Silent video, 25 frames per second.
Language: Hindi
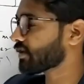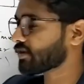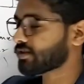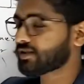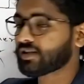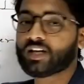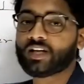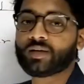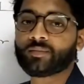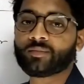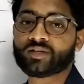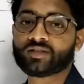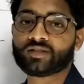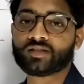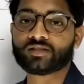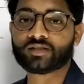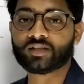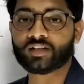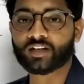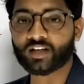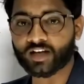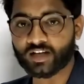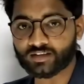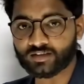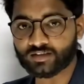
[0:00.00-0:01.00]
नेशनल
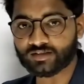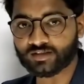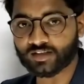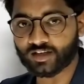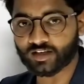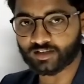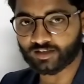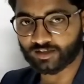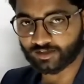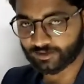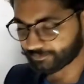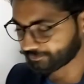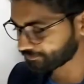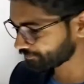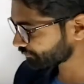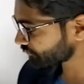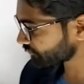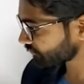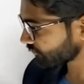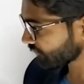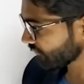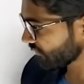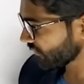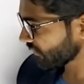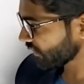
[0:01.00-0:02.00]
इमरजेंसी लगा दी जाएगी
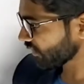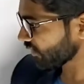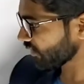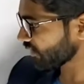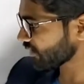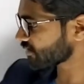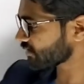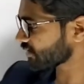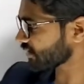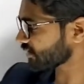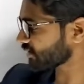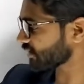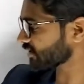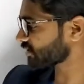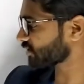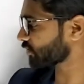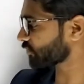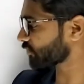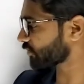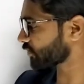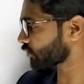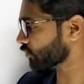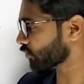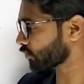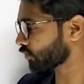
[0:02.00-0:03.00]
सशस्त्र
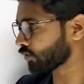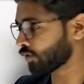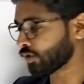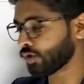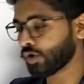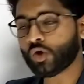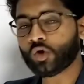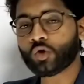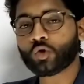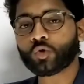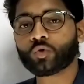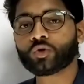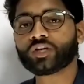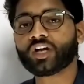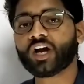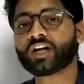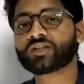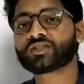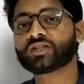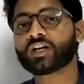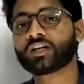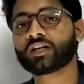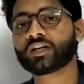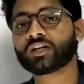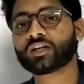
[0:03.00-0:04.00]
विद्रोह कोई
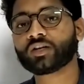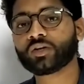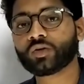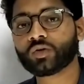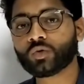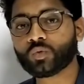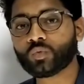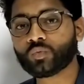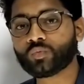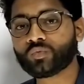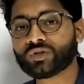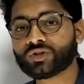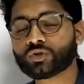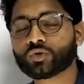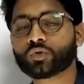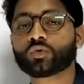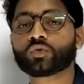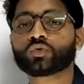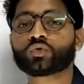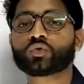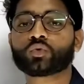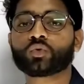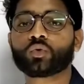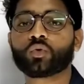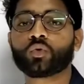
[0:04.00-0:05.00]
अचानक
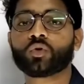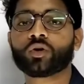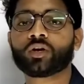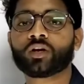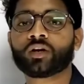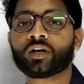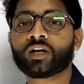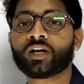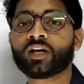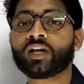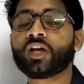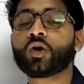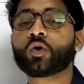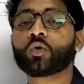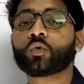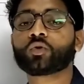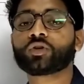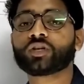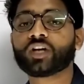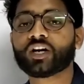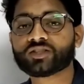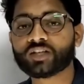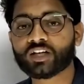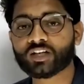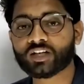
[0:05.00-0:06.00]
विद्रोह शुरू हो गया
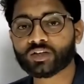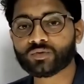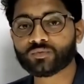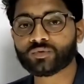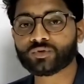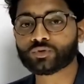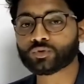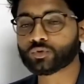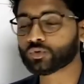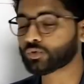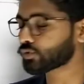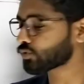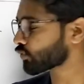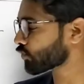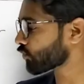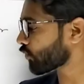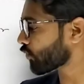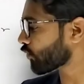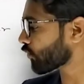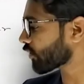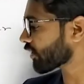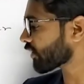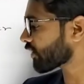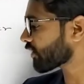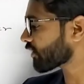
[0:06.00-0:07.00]
कोई अचानक विद्रोह शुरू
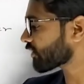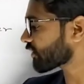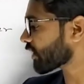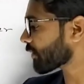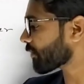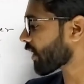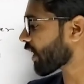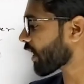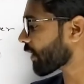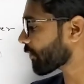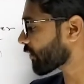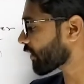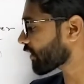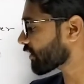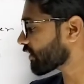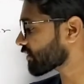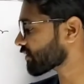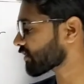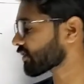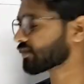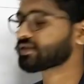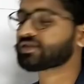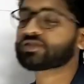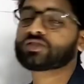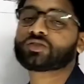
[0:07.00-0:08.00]
हो गया तब आपका ये
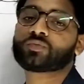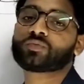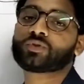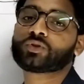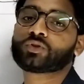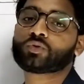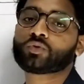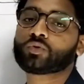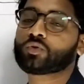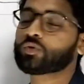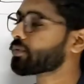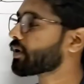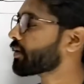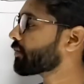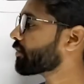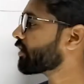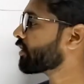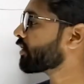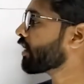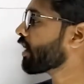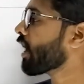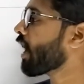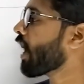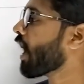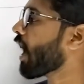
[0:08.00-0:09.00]
सशस्त्र विद्रोह में
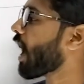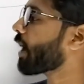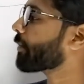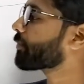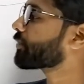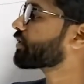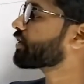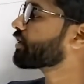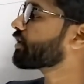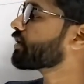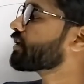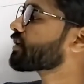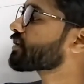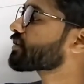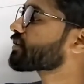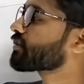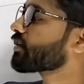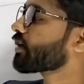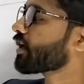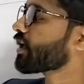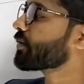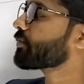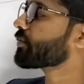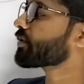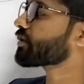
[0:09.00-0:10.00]
भी आपकी ये
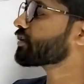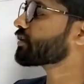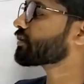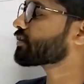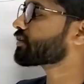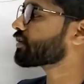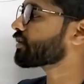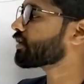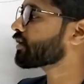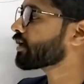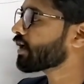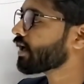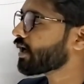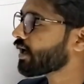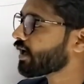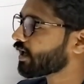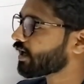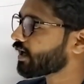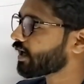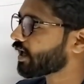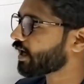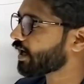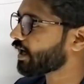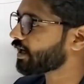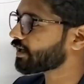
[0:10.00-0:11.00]
नेशनल इमरजेंसी
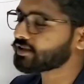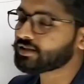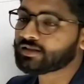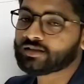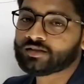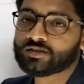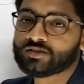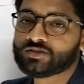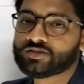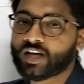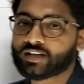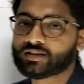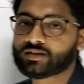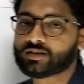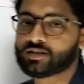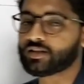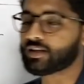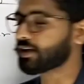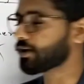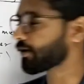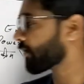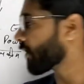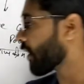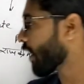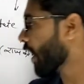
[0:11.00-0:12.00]
लगाई जाती
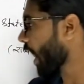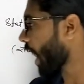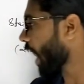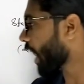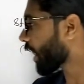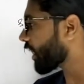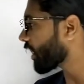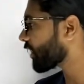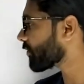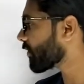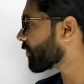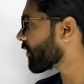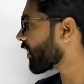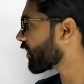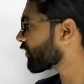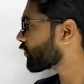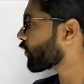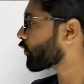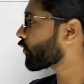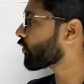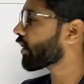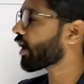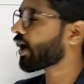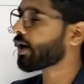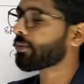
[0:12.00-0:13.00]
है अगर मैं बात
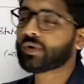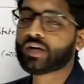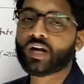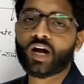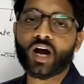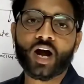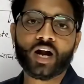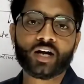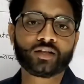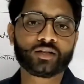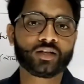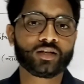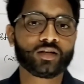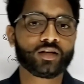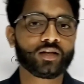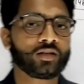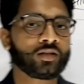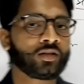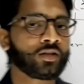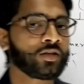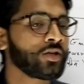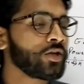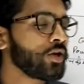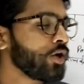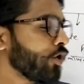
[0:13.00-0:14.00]
करूँ यहाँ पर आर्टिकल
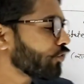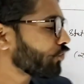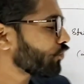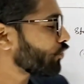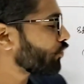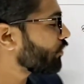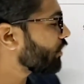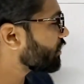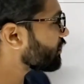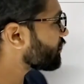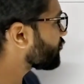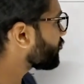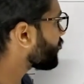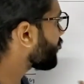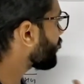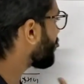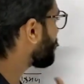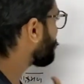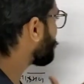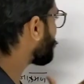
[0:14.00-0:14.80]
की तो नेशनल